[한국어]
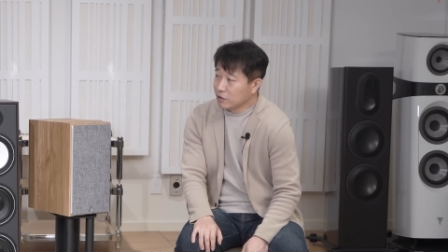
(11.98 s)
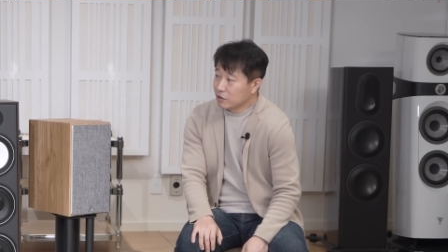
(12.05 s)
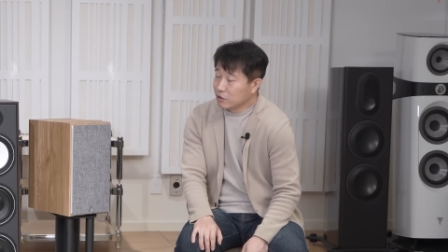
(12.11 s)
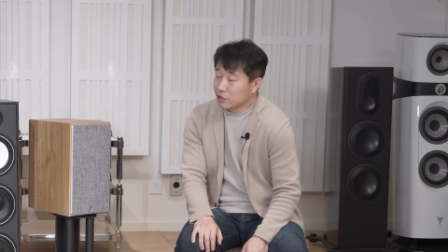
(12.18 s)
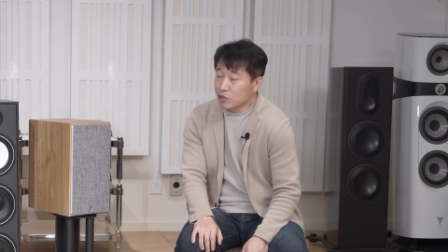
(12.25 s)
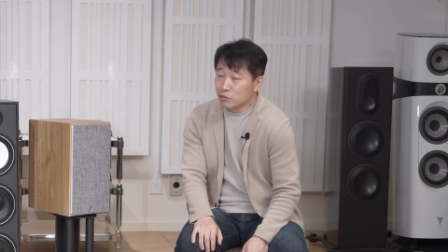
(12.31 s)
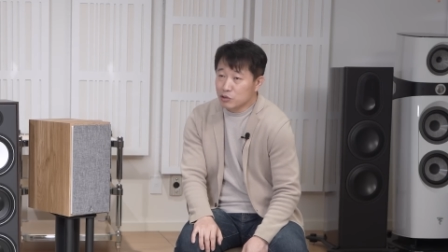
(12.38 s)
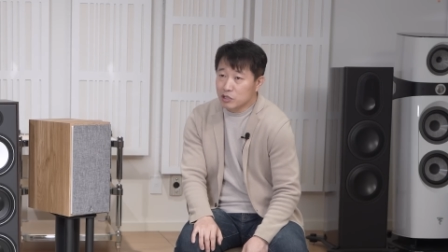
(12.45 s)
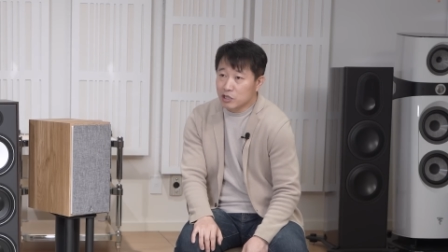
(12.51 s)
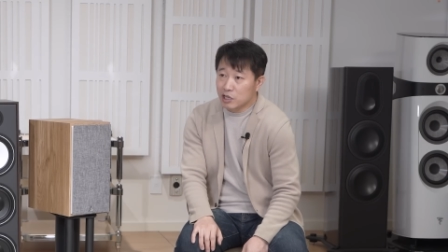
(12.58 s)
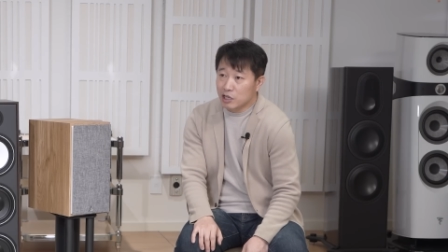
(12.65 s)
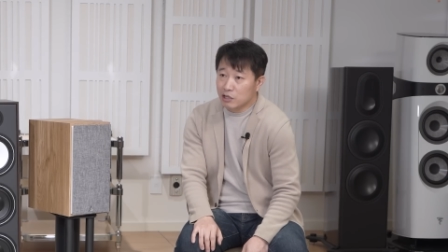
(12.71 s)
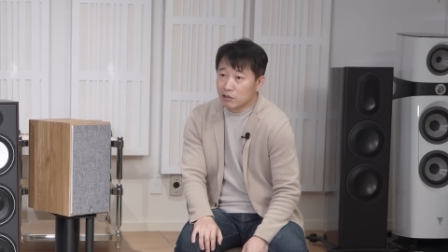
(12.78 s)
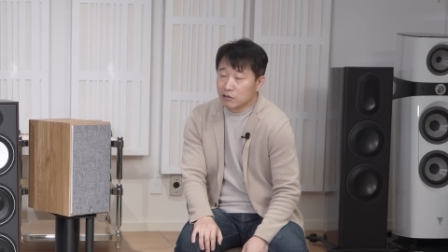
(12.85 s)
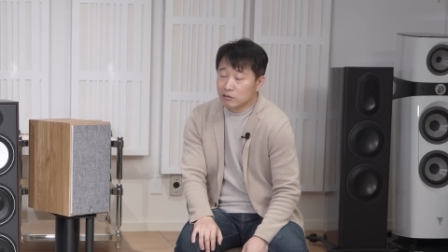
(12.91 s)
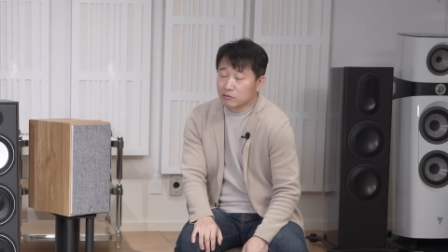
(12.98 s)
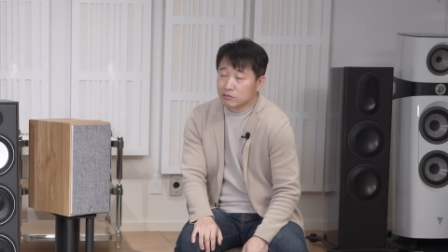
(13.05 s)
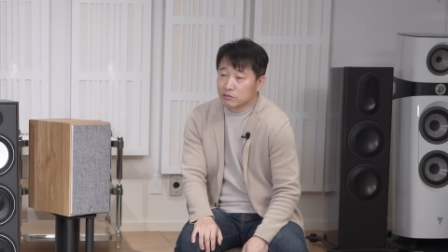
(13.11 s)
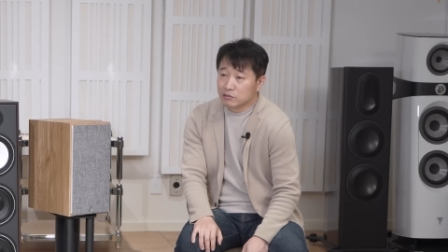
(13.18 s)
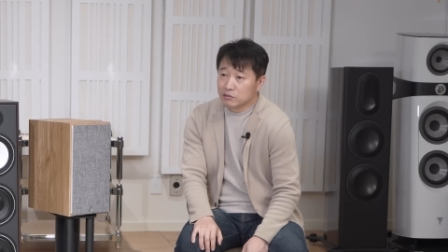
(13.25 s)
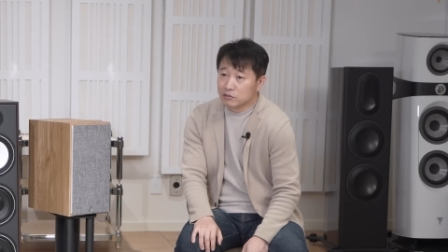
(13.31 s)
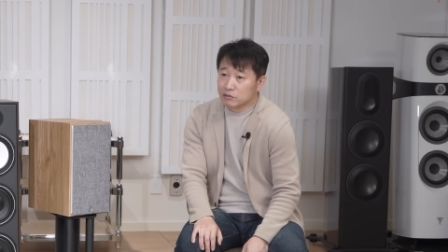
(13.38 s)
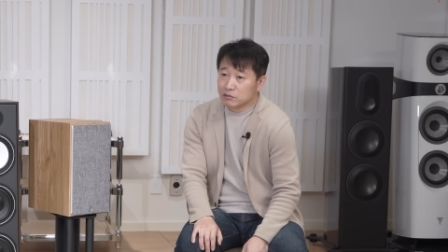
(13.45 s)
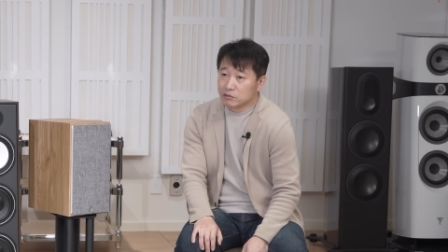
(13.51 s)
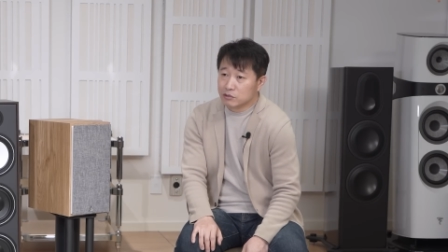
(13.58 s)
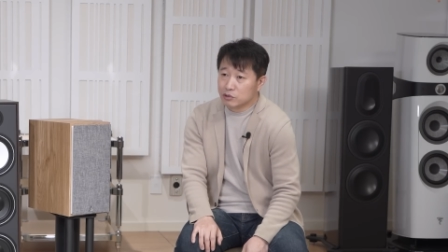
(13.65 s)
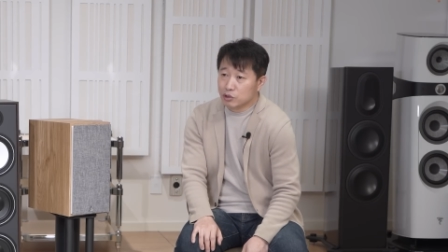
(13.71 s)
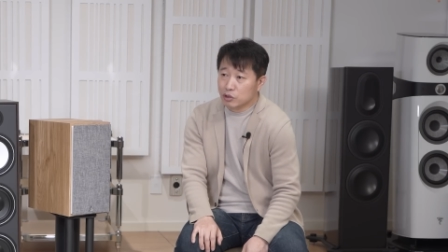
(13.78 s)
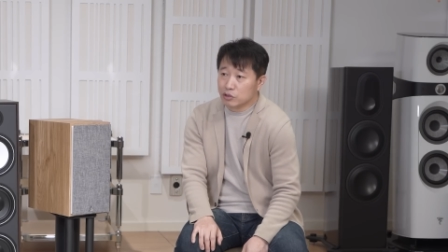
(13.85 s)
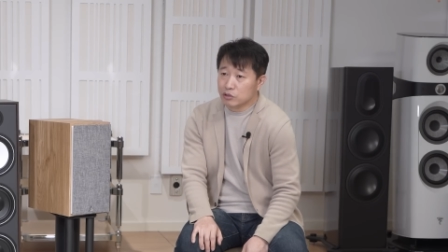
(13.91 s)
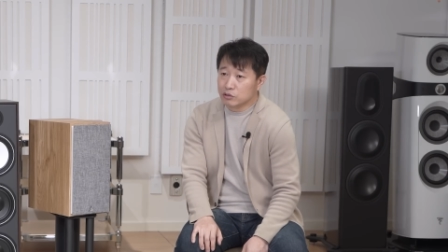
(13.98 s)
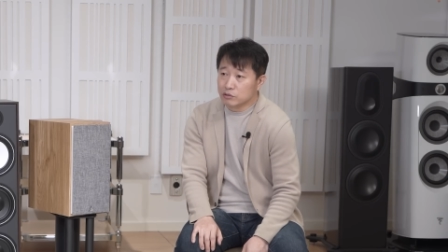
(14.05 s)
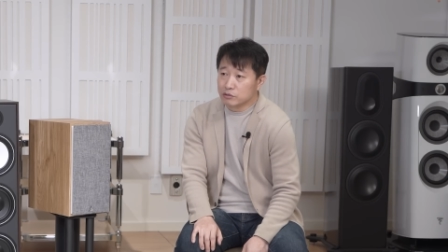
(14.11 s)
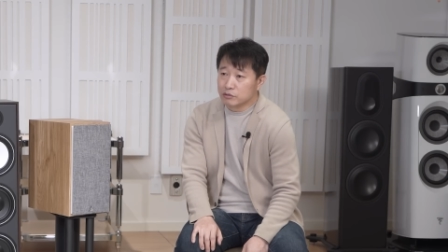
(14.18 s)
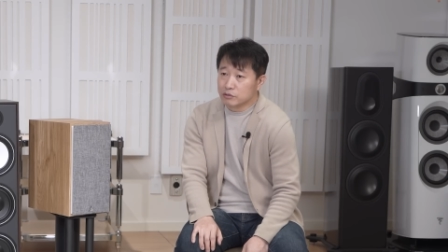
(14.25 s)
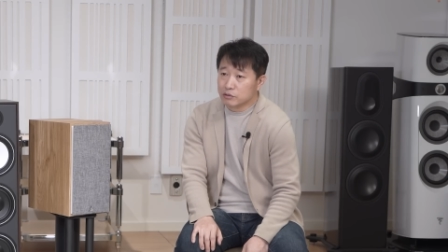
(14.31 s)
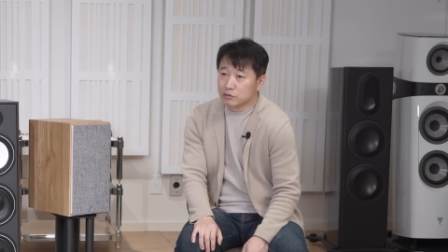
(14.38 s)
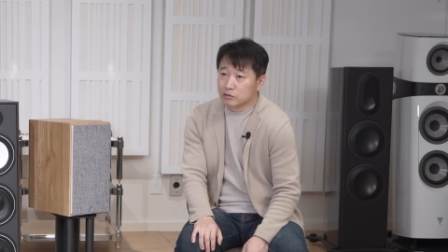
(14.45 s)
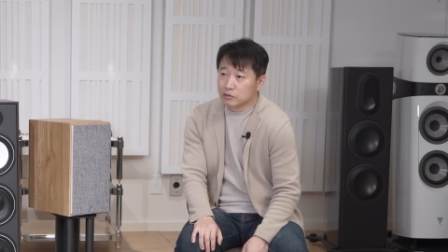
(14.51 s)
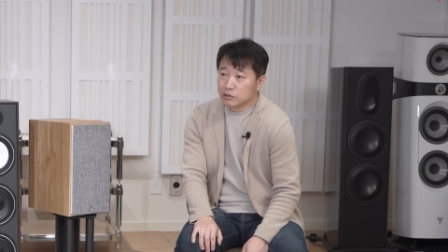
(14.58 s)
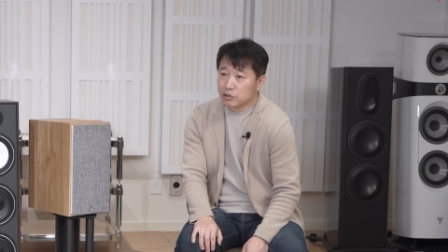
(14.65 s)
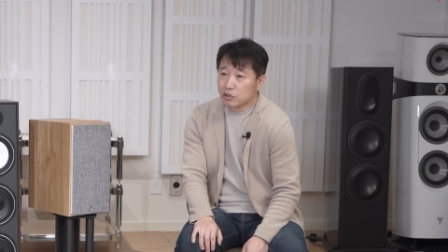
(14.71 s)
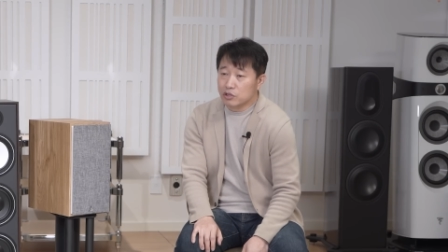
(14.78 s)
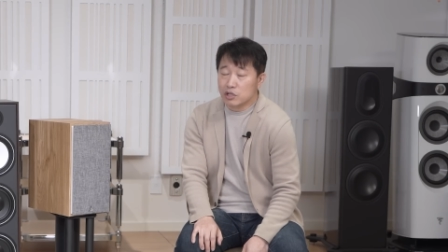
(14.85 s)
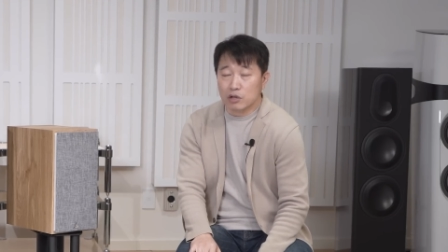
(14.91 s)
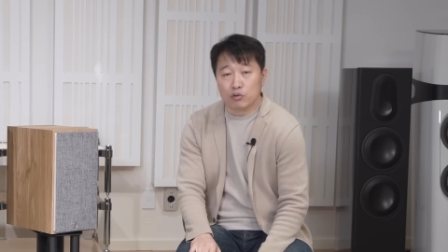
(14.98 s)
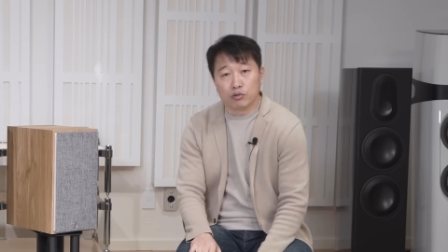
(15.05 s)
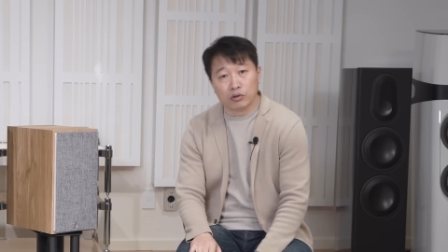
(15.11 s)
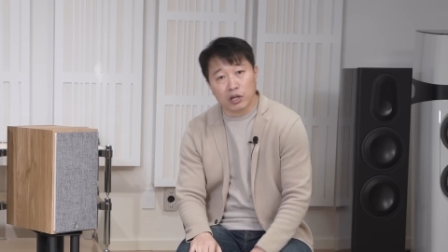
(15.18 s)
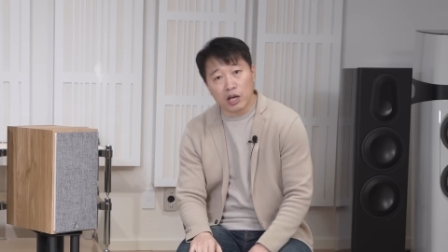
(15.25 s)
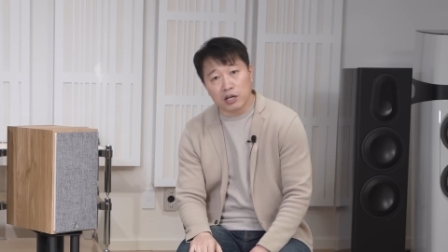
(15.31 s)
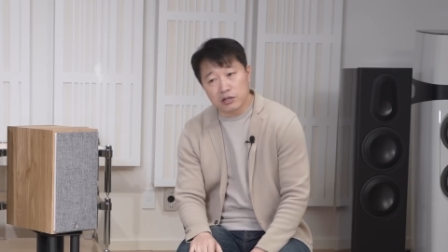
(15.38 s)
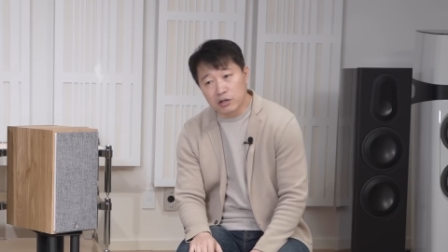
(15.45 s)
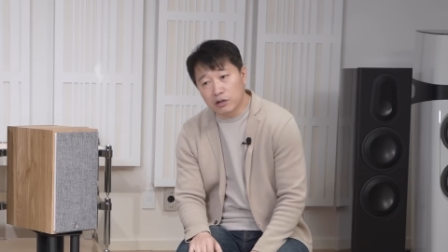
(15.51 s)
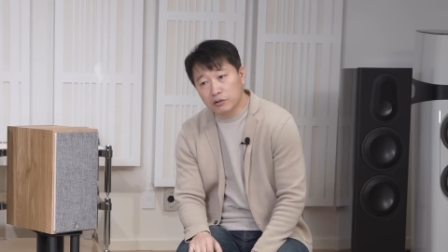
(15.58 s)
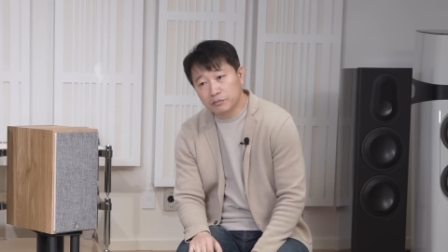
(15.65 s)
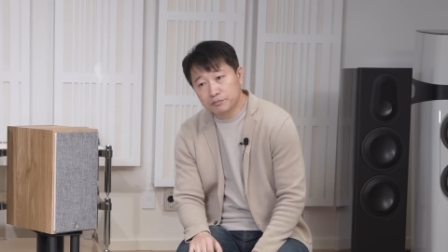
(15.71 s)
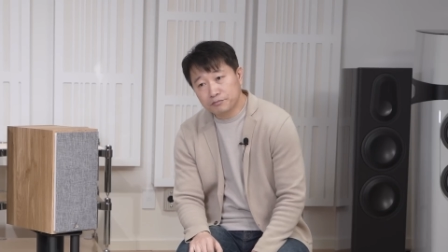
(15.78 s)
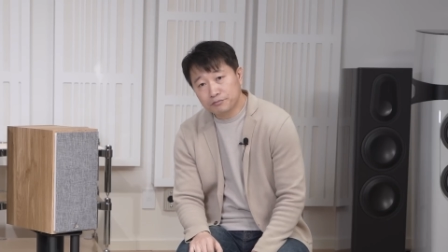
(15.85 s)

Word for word: 그러다 보니까 저는 현재 국내에서,